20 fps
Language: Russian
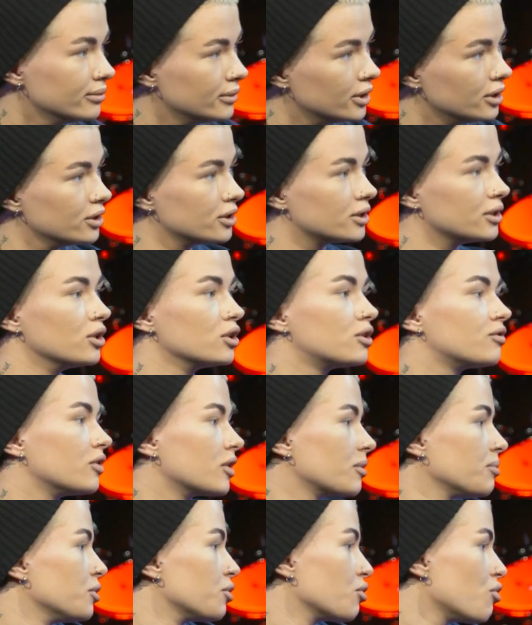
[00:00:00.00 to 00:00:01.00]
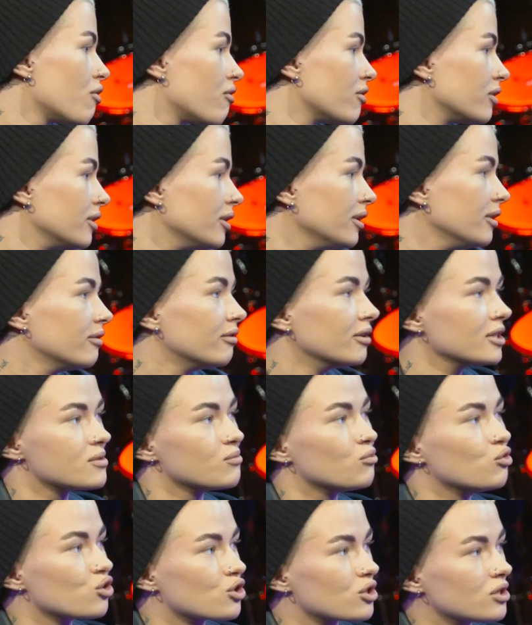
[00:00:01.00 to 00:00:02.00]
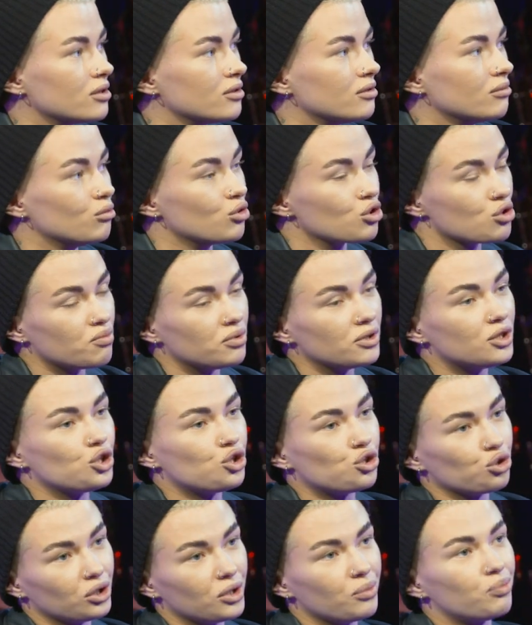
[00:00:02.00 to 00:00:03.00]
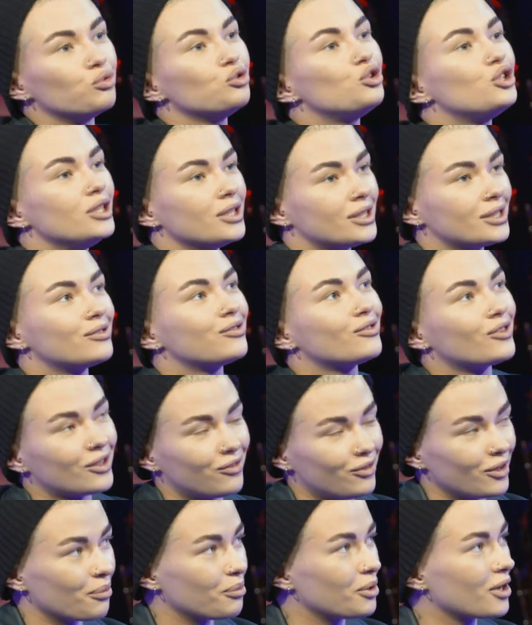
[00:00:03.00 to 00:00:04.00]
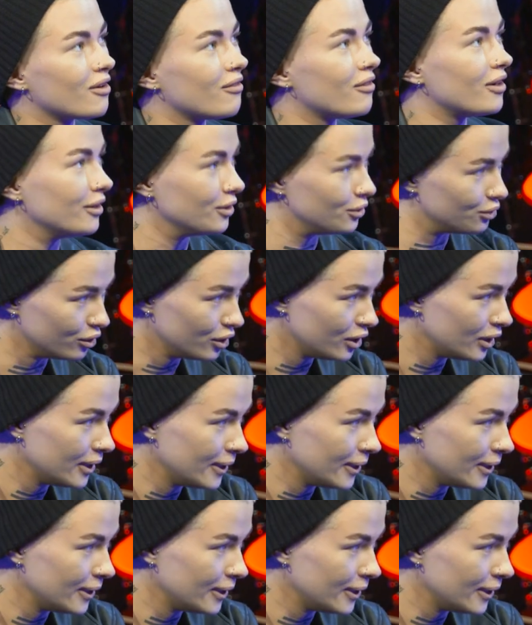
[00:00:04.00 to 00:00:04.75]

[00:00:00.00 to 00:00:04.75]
я не знаю, сформированный, возможно, может быть, еще на пути к формированию.